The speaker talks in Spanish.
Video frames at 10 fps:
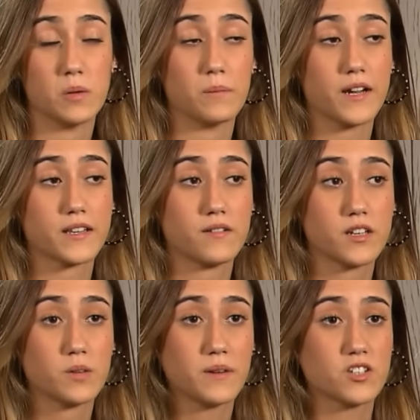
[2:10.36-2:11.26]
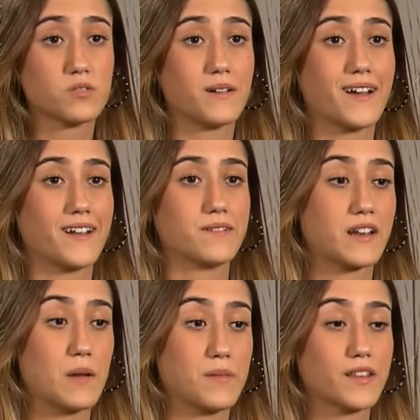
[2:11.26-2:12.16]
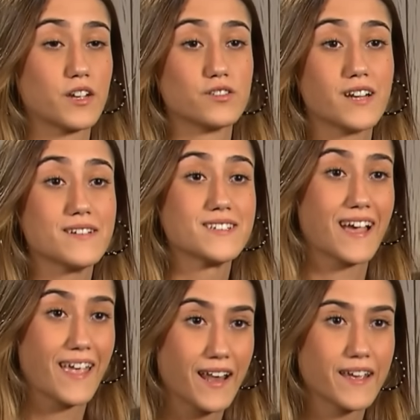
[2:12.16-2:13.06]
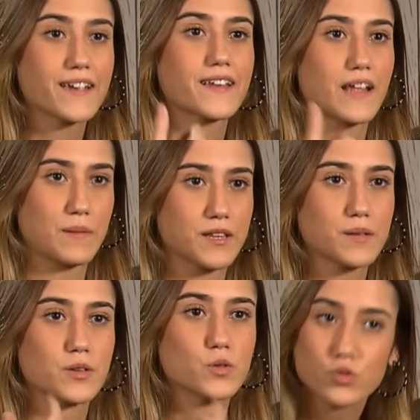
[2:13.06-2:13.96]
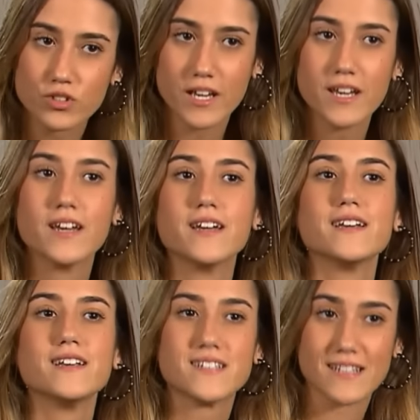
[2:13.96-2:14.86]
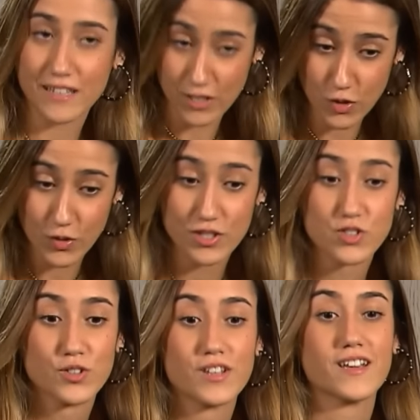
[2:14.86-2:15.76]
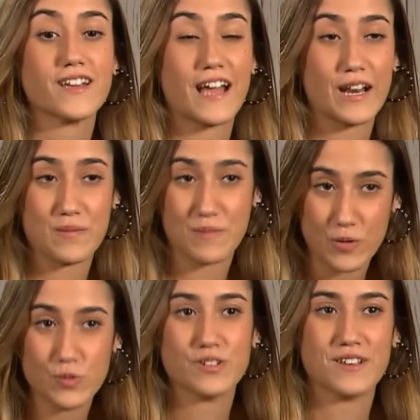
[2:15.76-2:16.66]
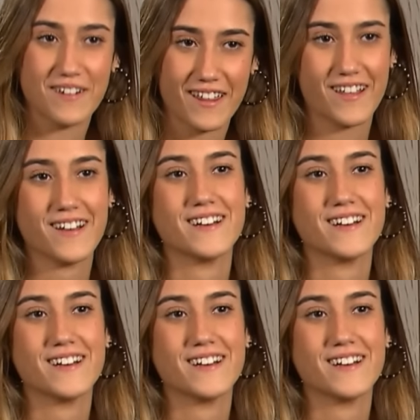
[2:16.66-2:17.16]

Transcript: Yo en parte he venido para eso, para realmente encontrar y si hay alguien que realmente me guste y sentí yo eso de que alguien me guste de verdad.